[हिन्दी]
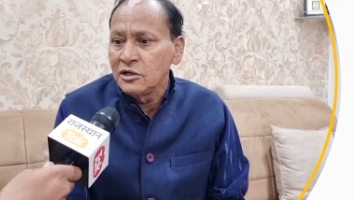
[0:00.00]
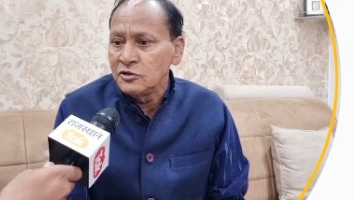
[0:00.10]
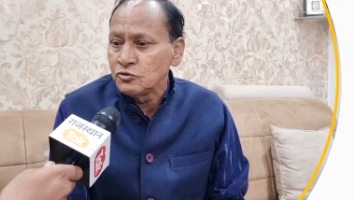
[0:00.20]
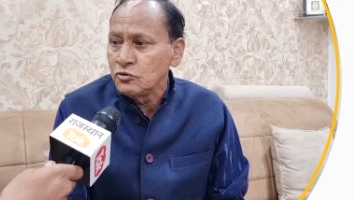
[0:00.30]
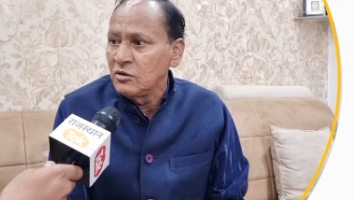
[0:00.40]
था
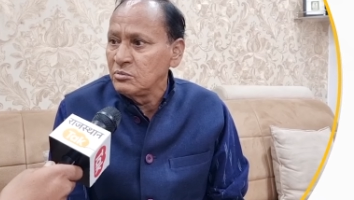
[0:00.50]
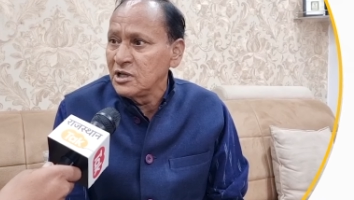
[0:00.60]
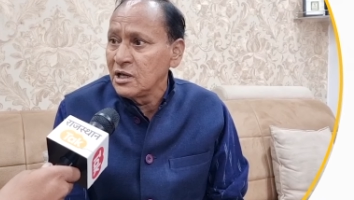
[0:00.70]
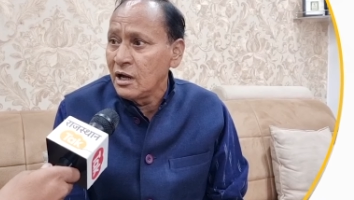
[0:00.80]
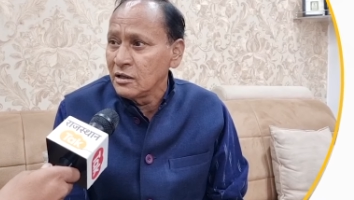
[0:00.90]
इसको
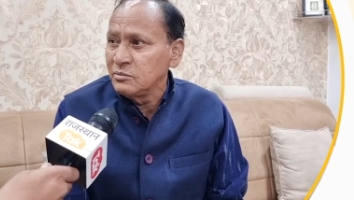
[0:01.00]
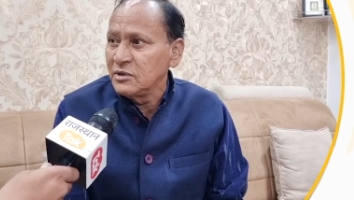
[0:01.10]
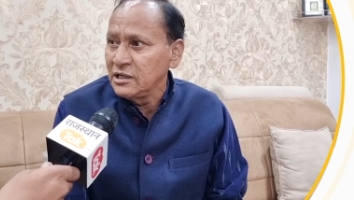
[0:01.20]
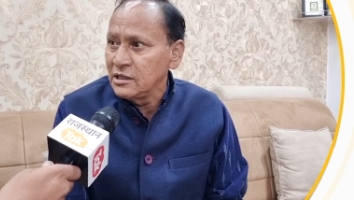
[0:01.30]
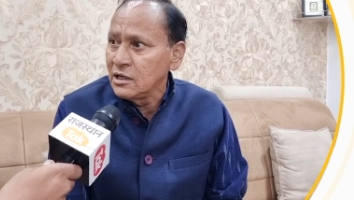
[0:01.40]
हमने हाथ
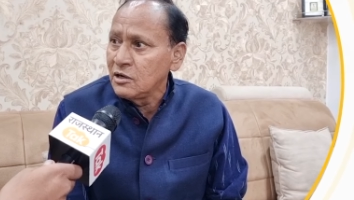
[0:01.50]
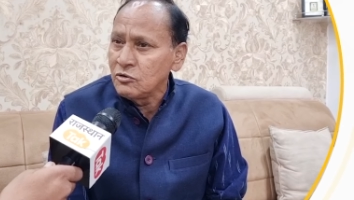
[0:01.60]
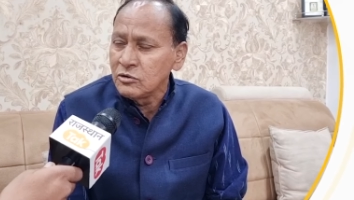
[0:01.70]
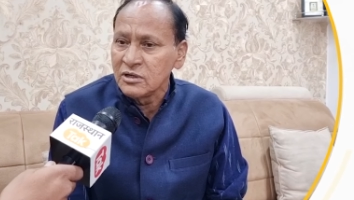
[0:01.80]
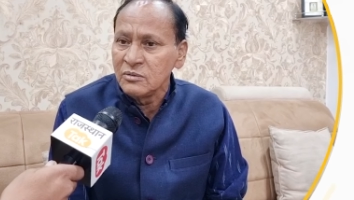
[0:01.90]
में लिया
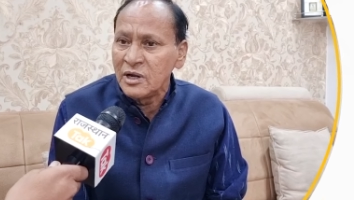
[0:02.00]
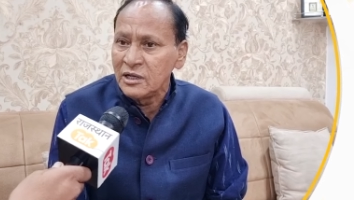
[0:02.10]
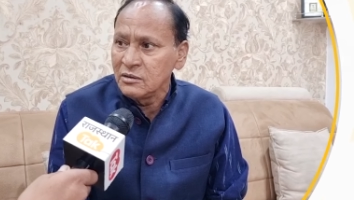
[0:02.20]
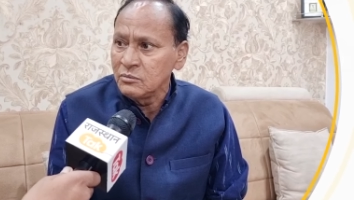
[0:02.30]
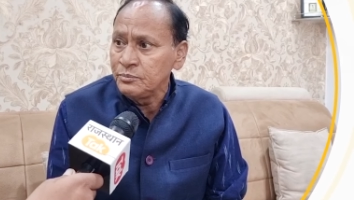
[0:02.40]
और
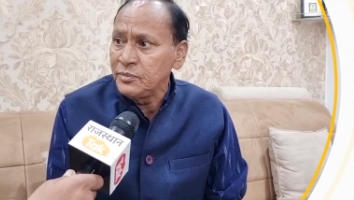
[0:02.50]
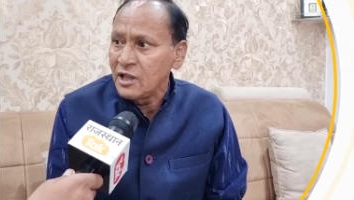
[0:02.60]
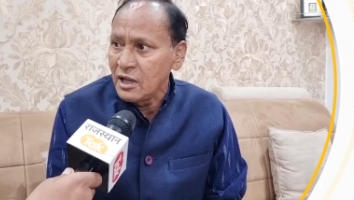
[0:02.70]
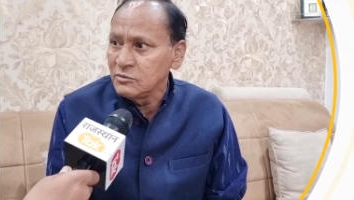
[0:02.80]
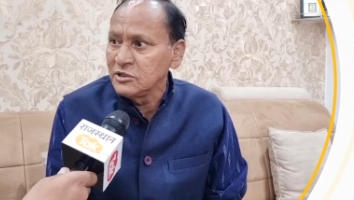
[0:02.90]
माननीय
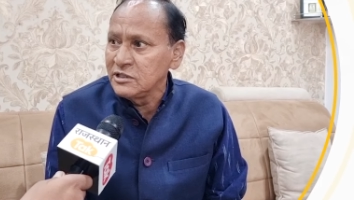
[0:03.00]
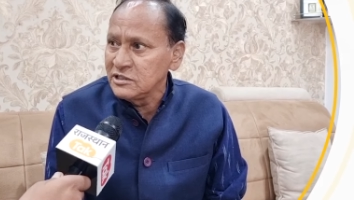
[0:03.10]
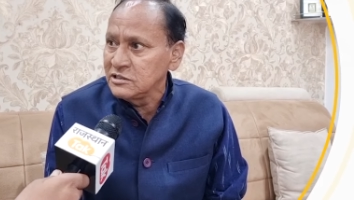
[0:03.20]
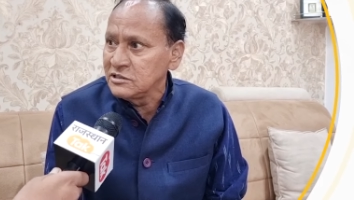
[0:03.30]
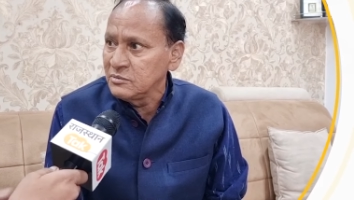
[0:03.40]
प्रधानमंत्री
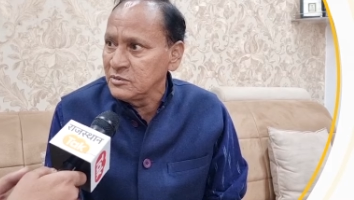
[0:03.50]
जी से